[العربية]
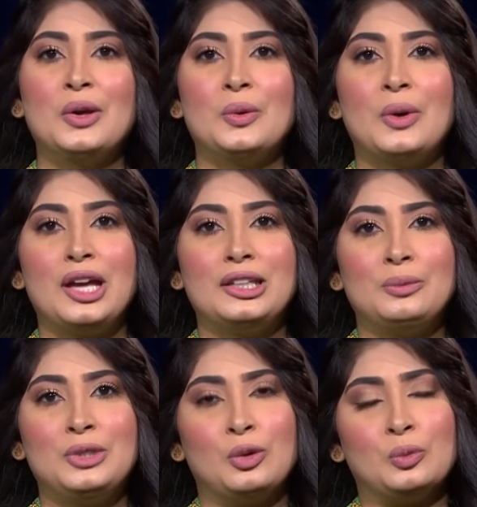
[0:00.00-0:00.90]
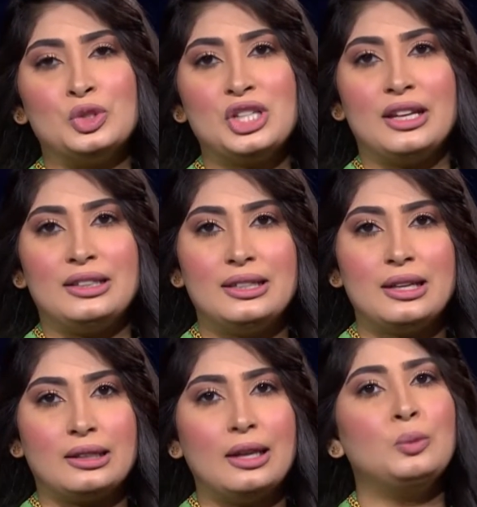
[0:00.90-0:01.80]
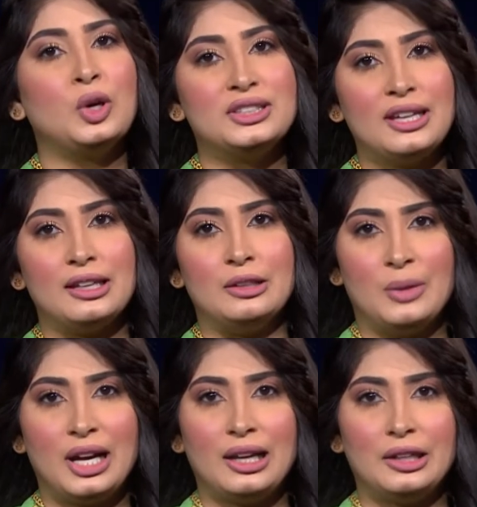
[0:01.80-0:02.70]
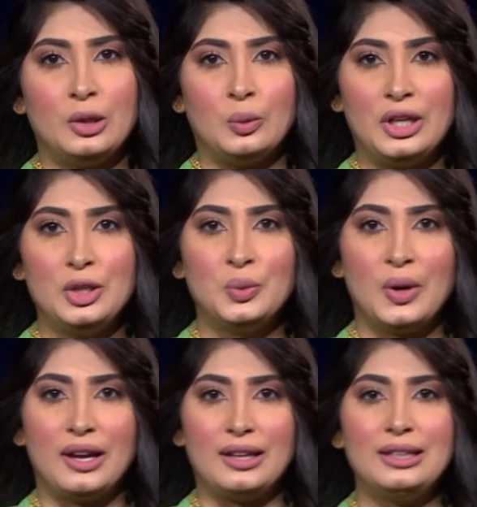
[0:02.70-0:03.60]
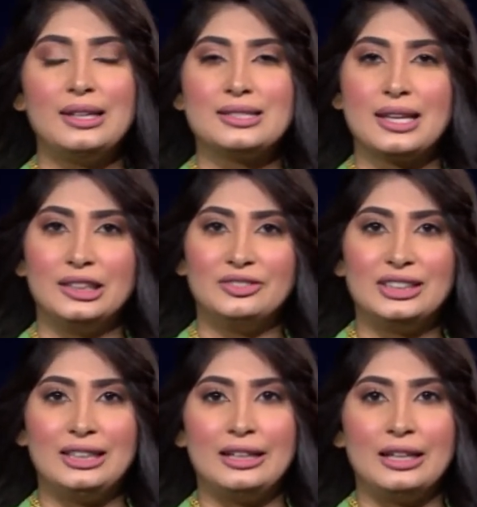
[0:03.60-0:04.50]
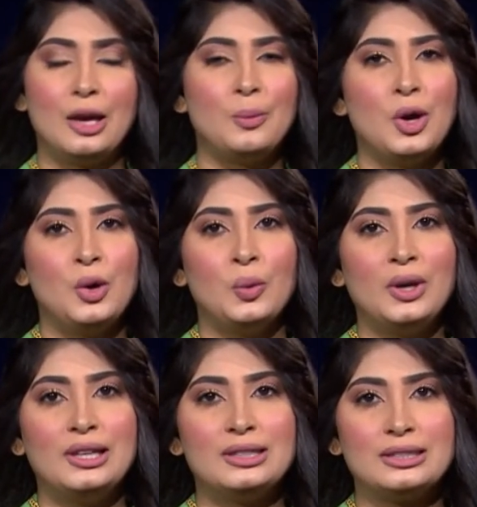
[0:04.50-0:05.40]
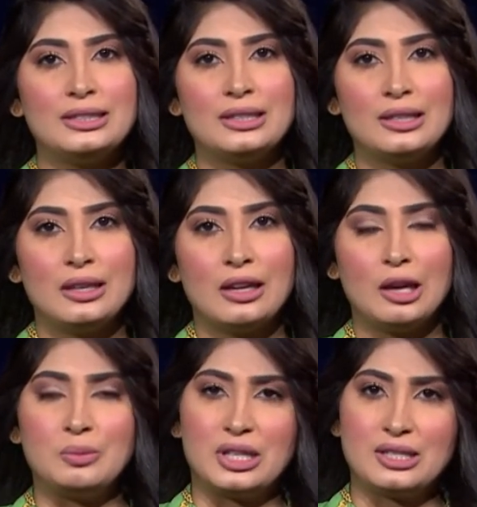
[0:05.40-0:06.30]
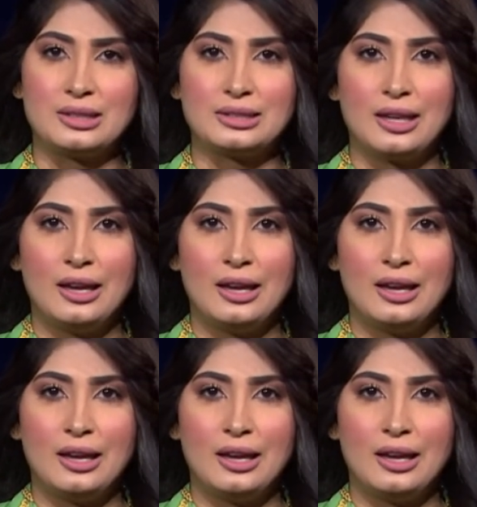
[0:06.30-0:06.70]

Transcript: ونبدأ مشاهدينا كالمعتاد مع العناوين وإلى صحيفة الأيام والتي أبرزت